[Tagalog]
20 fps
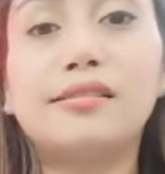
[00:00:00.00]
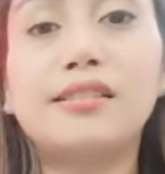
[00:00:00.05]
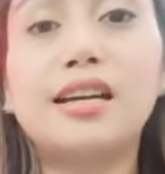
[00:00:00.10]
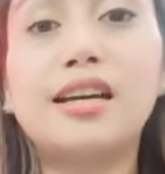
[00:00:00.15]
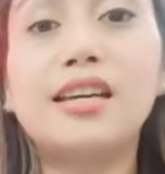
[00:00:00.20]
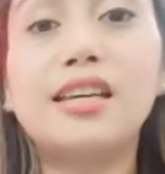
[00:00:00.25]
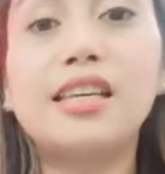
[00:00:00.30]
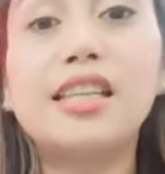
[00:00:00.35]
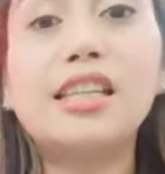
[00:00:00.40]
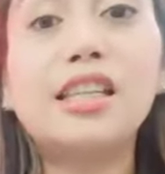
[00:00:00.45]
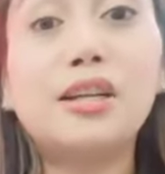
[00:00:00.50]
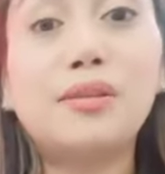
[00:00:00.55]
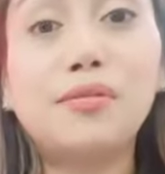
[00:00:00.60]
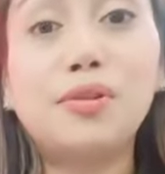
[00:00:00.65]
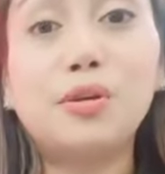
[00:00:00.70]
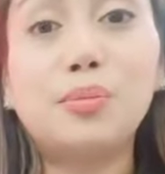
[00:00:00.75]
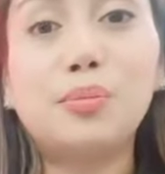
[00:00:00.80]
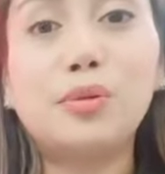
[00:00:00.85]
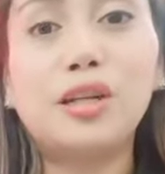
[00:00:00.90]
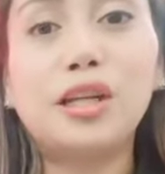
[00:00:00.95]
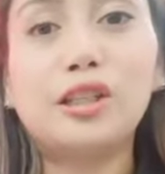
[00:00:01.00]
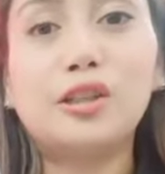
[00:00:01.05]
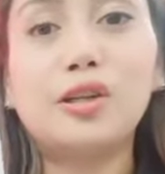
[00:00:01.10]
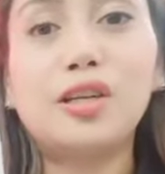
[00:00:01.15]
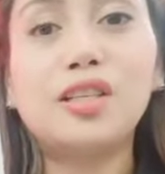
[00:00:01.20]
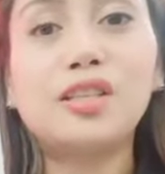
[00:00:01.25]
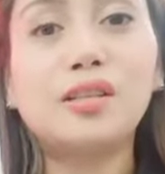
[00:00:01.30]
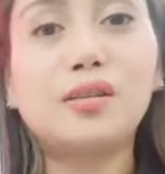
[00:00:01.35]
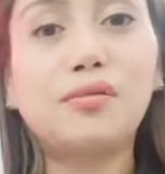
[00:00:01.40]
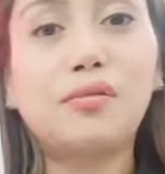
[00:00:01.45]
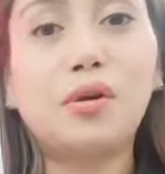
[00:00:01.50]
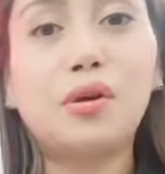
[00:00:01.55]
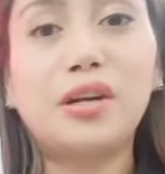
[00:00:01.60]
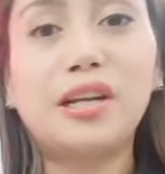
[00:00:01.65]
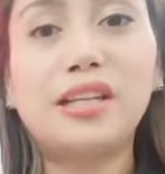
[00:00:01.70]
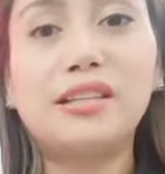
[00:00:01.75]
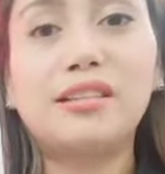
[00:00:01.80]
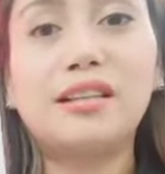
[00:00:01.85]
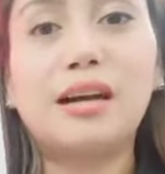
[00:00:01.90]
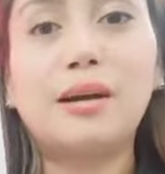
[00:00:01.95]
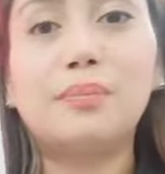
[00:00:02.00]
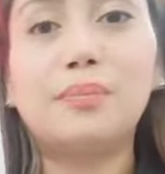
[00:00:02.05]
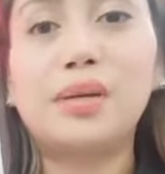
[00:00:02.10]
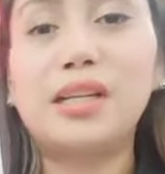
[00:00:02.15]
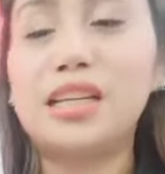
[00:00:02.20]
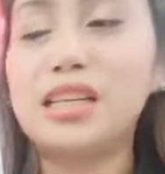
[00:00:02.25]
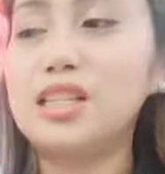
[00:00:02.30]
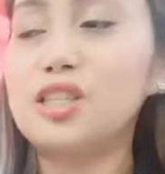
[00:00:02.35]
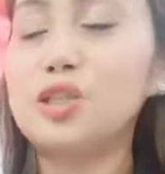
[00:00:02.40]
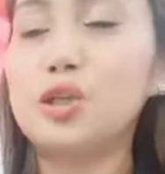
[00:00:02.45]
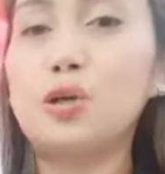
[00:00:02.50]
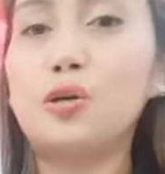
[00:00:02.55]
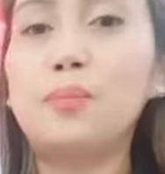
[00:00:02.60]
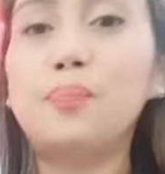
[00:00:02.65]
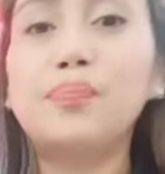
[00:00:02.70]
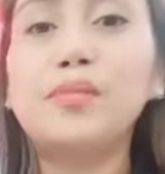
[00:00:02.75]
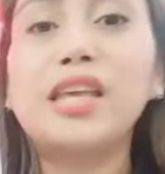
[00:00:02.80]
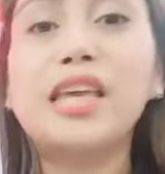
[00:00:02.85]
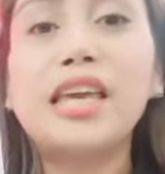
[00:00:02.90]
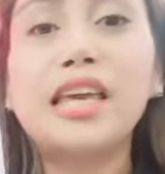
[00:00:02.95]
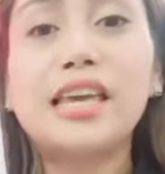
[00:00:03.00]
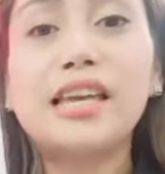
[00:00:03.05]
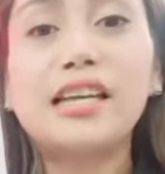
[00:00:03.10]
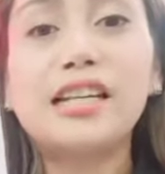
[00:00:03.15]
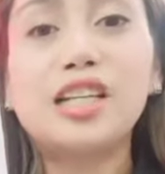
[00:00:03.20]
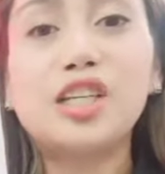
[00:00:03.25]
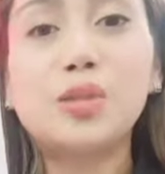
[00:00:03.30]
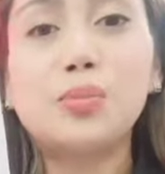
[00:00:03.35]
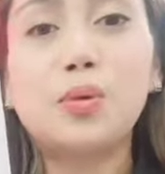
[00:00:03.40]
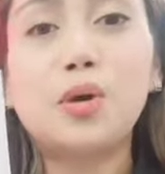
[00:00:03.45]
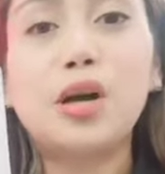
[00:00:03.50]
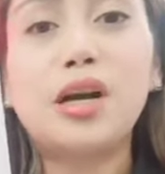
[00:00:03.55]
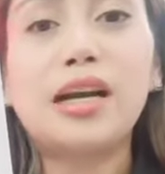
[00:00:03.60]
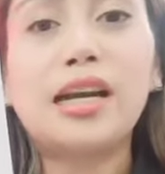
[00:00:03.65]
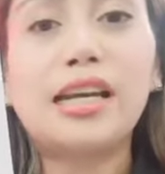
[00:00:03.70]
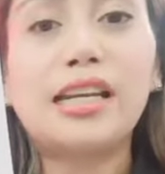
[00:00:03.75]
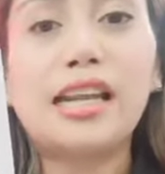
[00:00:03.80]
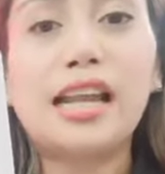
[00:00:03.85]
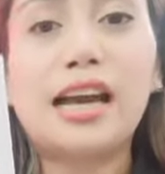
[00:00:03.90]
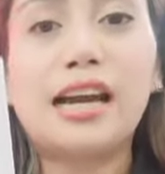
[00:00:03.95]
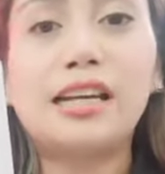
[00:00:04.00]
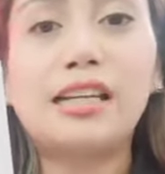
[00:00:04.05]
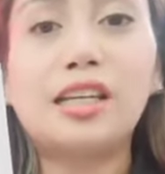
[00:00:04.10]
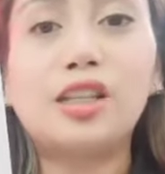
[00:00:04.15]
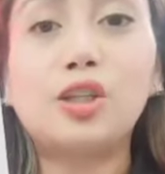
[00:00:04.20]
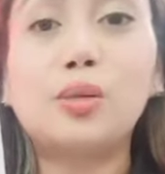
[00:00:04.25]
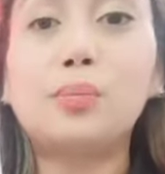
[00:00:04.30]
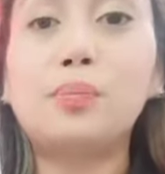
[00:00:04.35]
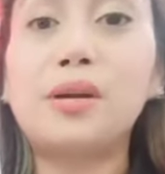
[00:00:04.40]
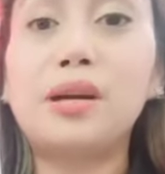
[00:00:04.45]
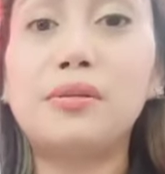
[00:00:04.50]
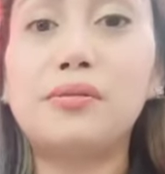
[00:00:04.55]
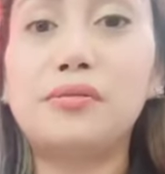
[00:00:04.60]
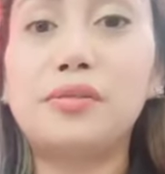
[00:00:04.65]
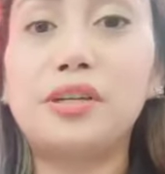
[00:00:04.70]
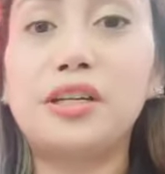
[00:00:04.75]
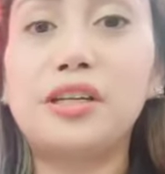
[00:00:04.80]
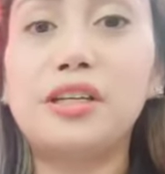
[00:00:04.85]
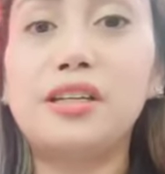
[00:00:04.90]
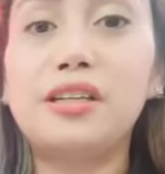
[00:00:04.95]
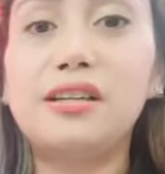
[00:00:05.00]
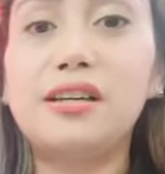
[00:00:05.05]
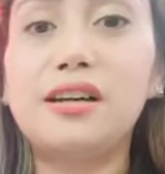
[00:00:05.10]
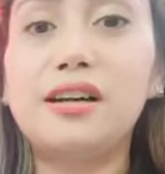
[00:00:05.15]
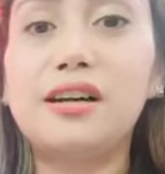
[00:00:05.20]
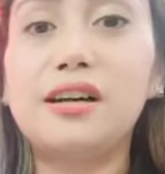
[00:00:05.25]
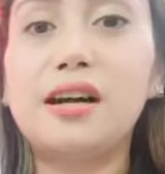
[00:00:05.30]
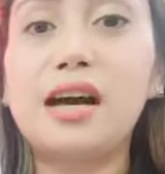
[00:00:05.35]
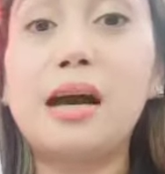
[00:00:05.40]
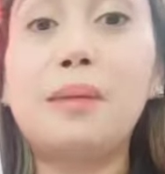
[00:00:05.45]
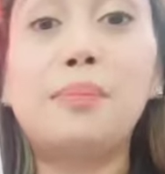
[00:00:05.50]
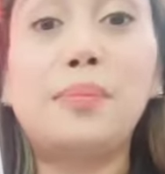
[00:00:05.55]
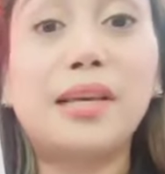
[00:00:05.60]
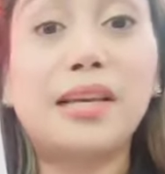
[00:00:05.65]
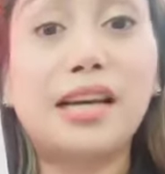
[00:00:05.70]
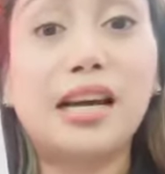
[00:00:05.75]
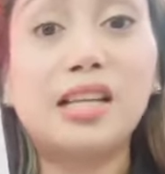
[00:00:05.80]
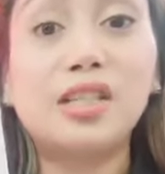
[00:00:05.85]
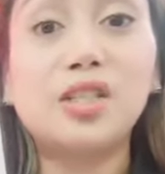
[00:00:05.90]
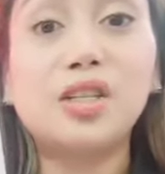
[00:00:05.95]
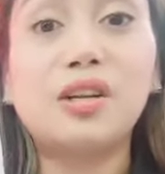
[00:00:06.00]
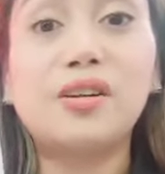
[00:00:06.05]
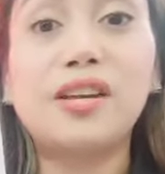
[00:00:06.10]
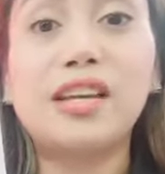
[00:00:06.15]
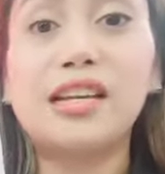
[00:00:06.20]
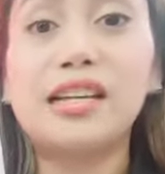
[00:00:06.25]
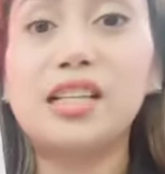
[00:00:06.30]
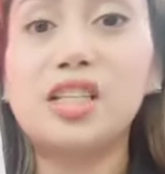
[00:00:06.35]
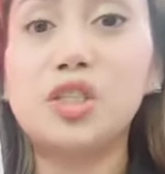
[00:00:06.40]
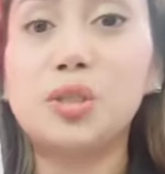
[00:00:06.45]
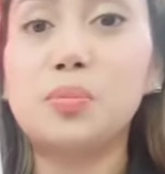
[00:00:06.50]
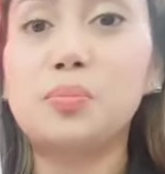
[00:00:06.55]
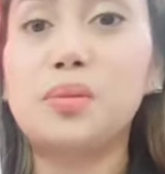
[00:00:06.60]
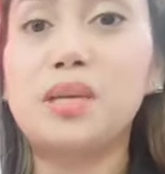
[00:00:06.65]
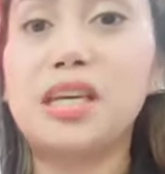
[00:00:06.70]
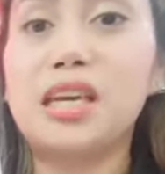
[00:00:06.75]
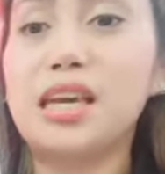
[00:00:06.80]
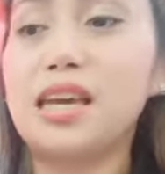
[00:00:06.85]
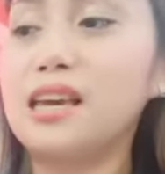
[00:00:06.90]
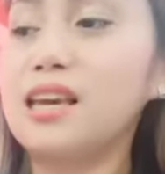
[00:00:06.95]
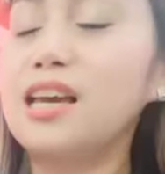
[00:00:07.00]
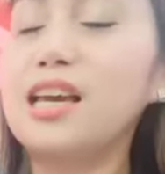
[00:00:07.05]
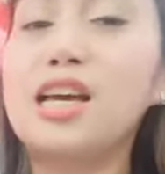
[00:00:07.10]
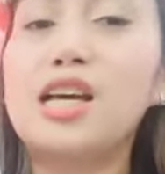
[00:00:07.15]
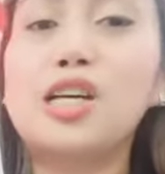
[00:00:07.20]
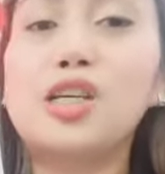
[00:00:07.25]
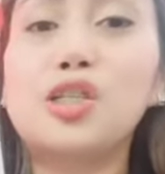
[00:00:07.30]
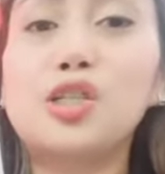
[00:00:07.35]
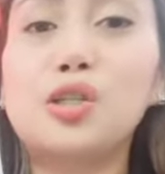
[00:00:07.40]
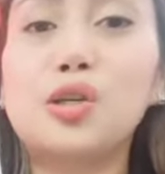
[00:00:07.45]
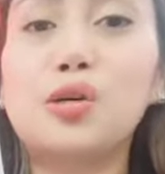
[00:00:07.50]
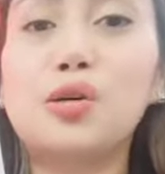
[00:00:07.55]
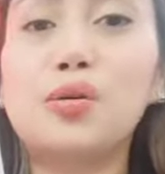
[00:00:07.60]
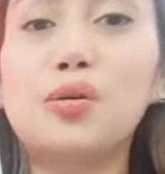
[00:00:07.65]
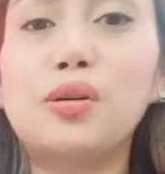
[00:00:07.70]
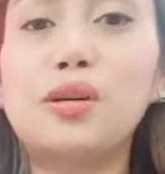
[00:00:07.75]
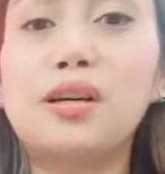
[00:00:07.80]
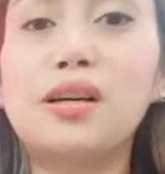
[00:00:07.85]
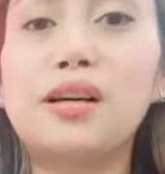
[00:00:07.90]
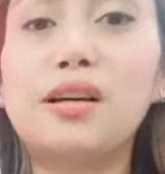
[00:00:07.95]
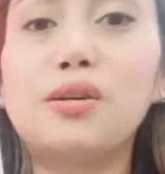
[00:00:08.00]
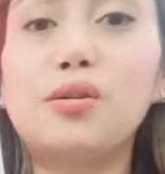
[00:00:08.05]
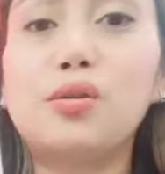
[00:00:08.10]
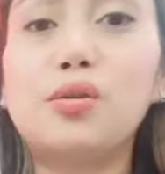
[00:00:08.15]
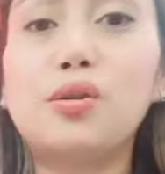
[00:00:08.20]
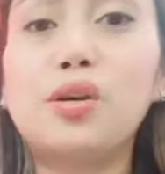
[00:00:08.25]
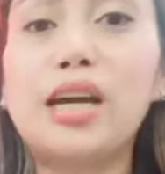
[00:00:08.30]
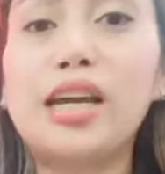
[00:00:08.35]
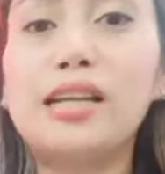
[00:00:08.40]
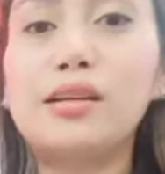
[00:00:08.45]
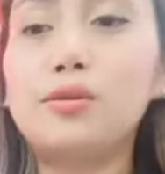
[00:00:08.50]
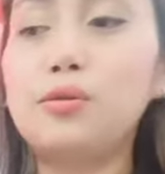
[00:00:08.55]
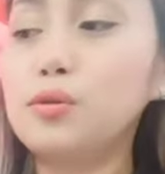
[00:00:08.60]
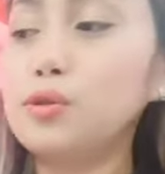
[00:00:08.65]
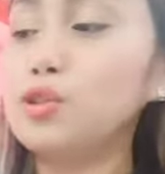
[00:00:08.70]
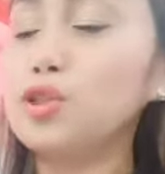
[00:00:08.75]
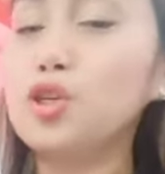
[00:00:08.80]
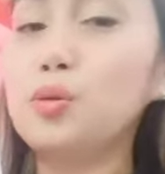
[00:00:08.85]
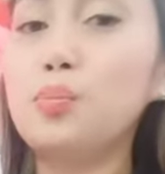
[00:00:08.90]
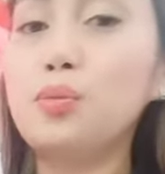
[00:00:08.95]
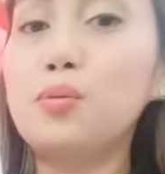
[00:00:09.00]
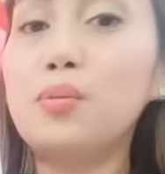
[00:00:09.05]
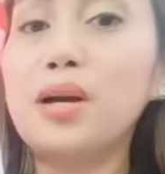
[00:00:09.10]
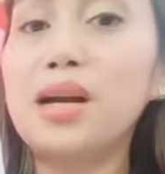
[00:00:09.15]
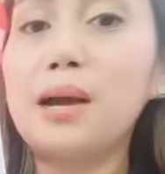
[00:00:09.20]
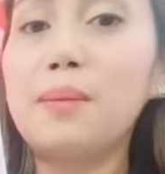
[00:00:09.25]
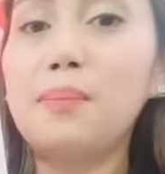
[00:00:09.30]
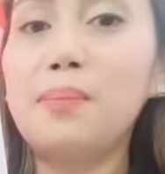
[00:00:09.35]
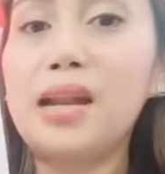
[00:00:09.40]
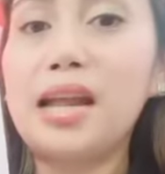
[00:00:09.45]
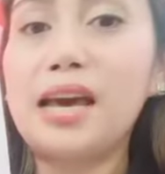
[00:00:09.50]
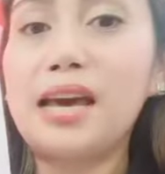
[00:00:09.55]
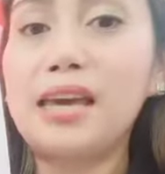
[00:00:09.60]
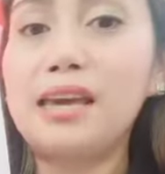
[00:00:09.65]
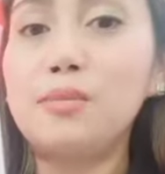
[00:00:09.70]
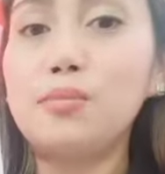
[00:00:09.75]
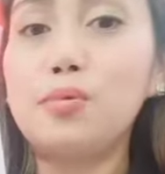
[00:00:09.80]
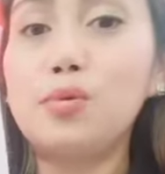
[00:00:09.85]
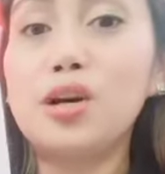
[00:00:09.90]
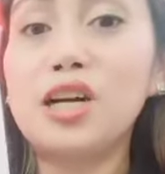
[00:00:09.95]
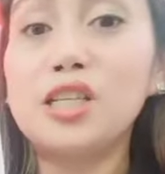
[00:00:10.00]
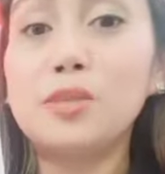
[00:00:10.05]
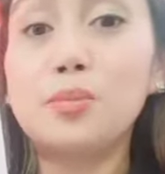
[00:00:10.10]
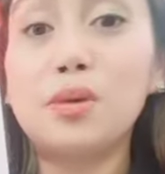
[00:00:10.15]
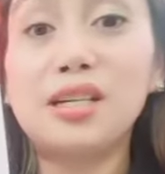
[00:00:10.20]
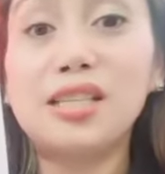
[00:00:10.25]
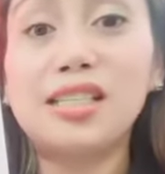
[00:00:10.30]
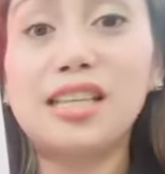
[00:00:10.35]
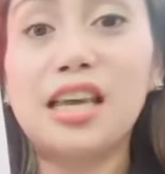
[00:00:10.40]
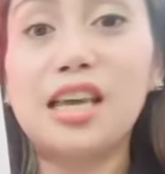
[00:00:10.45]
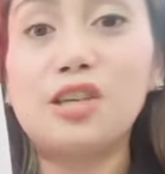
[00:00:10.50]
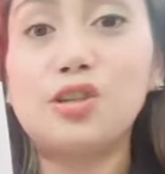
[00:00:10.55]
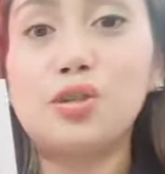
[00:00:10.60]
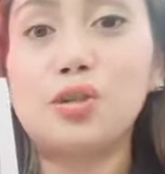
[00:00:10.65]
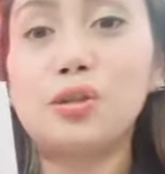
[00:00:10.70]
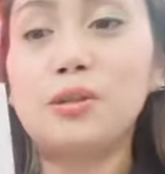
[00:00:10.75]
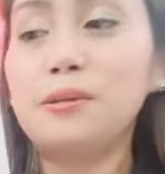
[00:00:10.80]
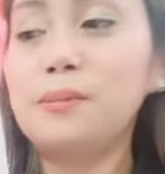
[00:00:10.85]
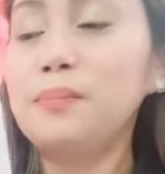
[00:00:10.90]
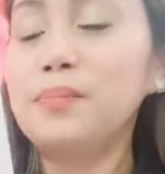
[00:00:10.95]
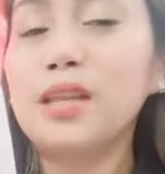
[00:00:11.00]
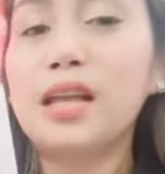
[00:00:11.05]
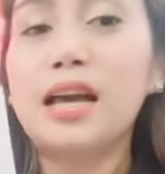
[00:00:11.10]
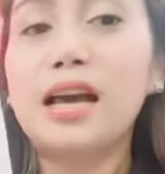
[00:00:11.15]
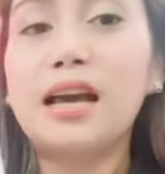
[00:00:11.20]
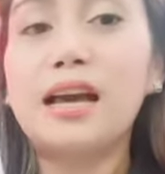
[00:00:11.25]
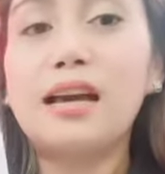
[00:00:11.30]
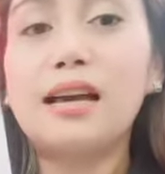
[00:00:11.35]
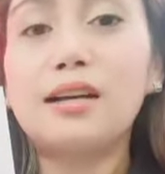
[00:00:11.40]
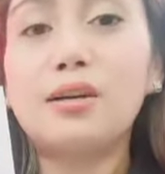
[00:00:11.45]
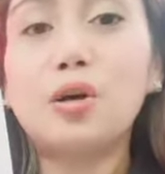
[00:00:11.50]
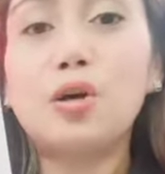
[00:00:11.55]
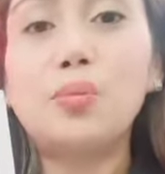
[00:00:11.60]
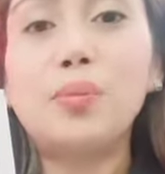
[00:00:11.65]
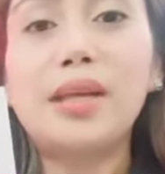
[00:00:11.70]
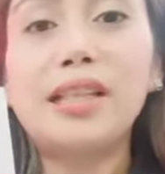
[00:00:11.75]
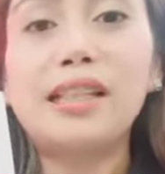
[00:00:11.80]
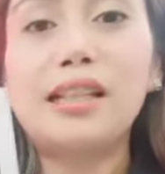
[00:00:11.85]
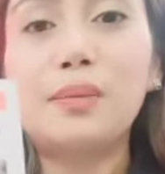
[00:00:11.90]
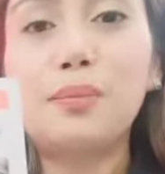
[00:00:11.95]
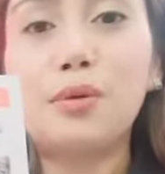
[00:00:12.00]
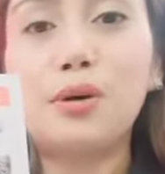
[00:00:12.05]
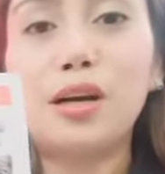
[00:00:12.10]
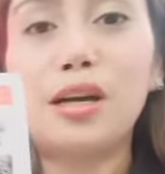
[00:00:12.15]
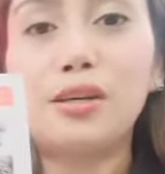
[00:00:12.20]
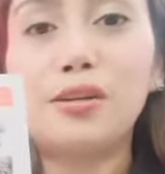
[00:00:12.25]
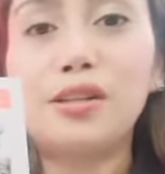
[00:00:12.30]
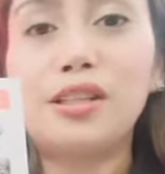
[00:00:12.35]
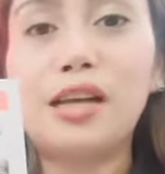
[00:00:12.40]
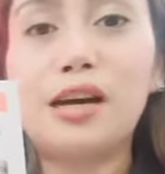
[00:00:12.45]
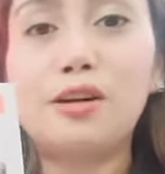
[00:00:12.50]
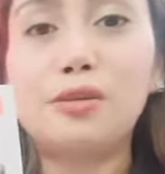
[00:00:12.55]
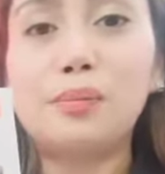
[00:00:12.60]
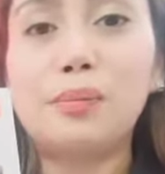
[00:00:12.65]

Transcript: uh, interview po nito is a foreign company so English po ang kailangan nito preferred uh, applicants are English speaking so uh, kung kay, gusto niyo pong mag-apply bukas po ang schedule comment lang po kayo down